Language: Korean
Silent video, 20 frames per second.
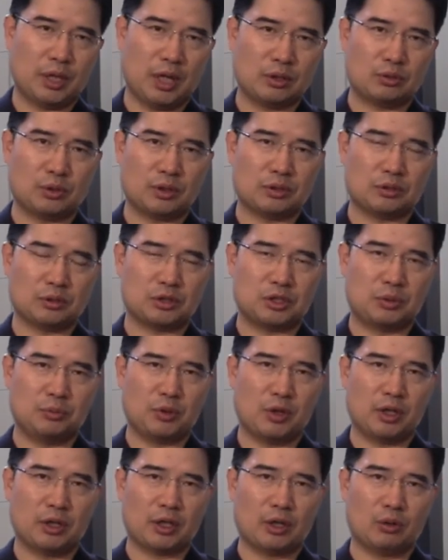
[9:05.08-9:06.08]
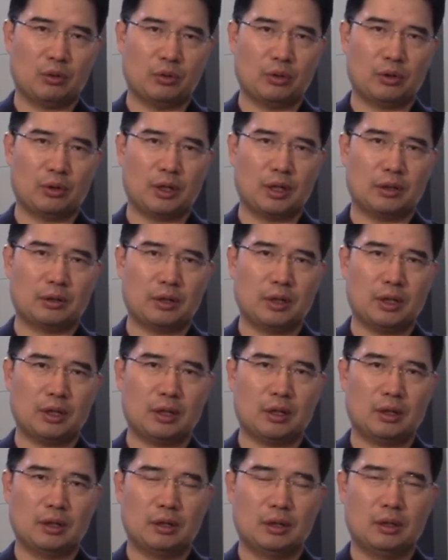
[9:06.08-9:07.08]
계속해서 집요하게 공격할
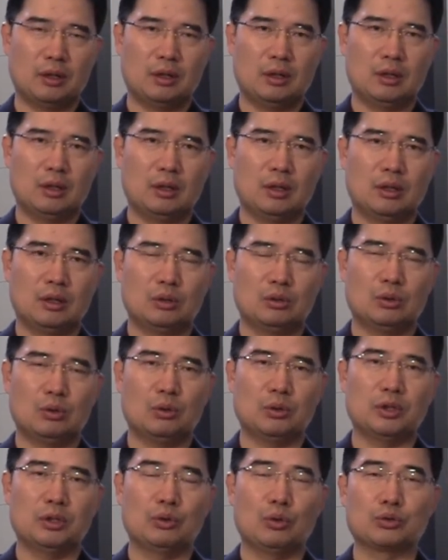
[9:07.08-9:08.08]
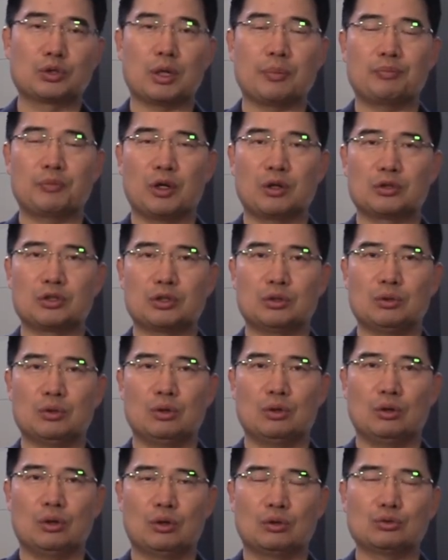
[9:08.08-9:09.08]
때 또 이 요셉
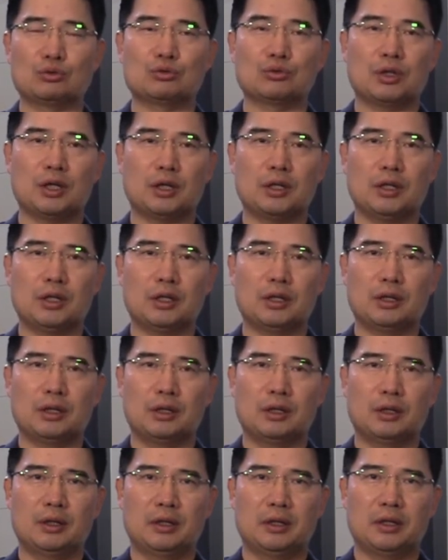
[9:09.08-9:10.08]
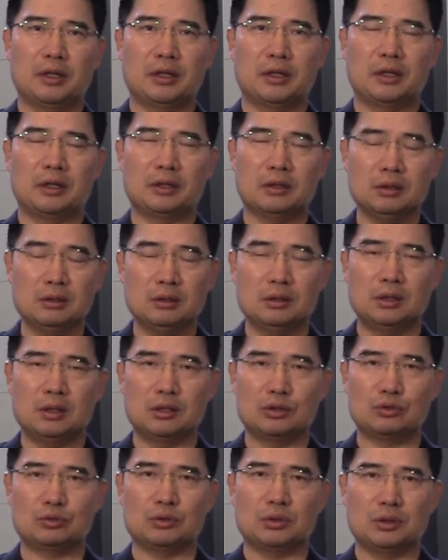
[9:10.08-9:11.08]
역시도 어느 순간에 예,
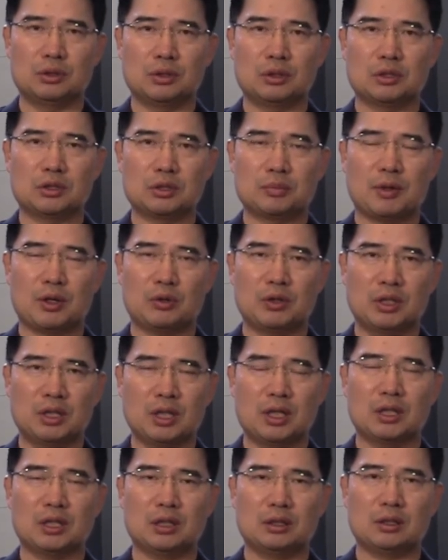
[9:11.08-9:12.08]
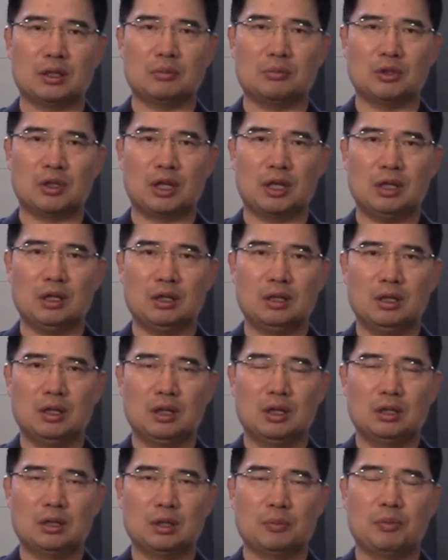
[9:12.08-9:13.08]
흔들릴 수 있는 것이 바로 인간이기 때문에
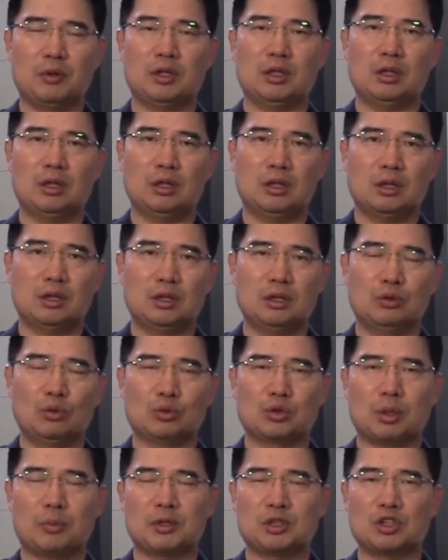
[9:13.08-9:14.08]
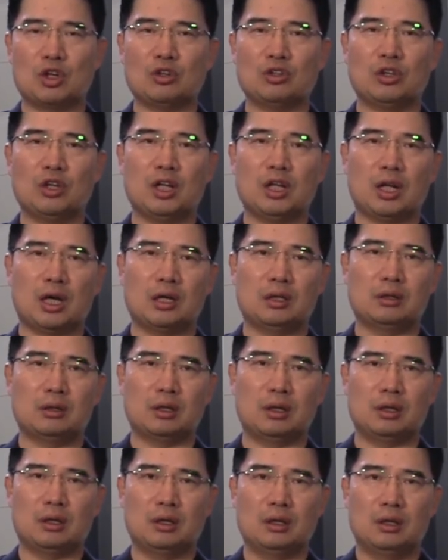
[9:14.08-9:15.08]
특별히 이 요셉이 청년의 나이
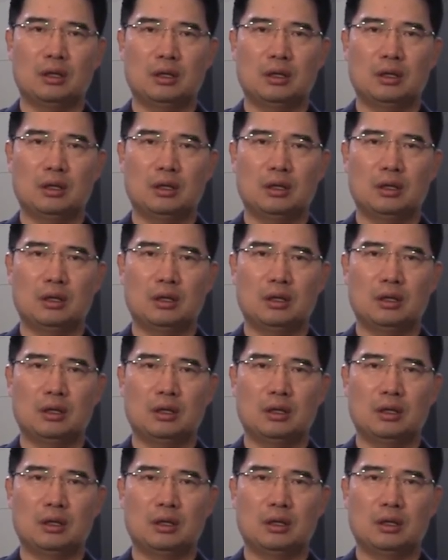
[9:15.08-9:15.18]
때